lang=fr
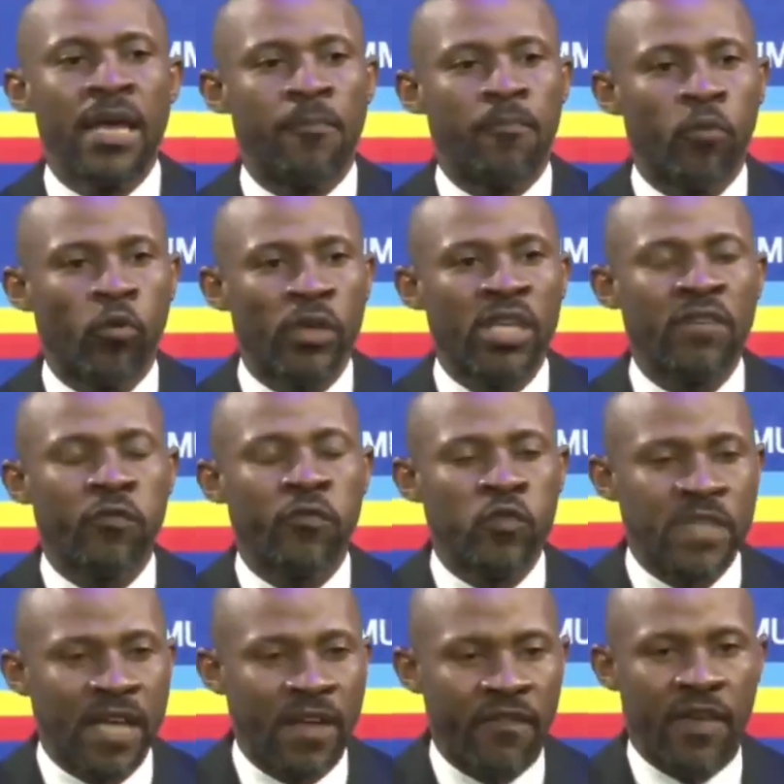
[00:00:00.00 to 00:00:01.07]
et pour qui
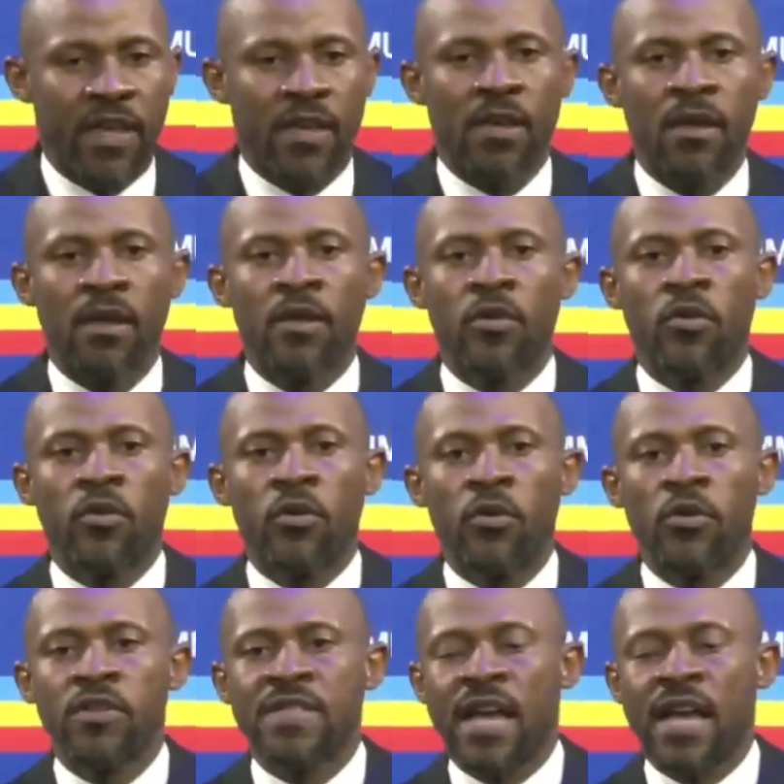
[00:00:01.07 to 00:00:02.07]
vous savez que